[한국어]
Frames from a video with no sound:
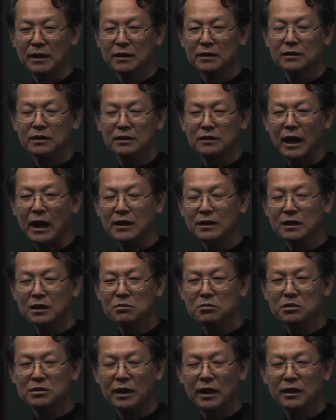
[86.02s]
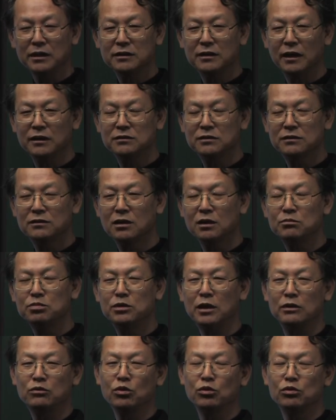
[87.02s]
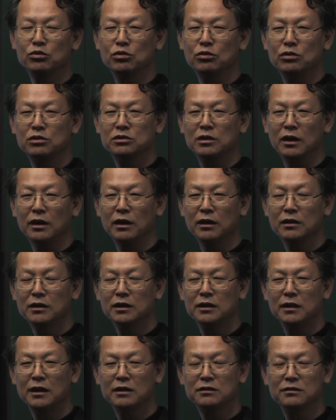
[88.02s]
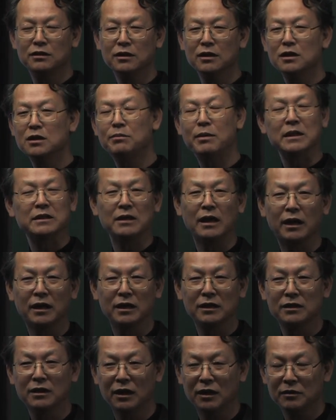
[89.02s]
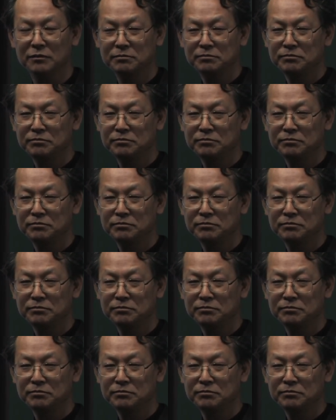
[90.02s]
근데 단거리 미사일에 대해서 트럼프 대통령도 그렇잖아요. 거기에 대해서는 언급하지 않겠다.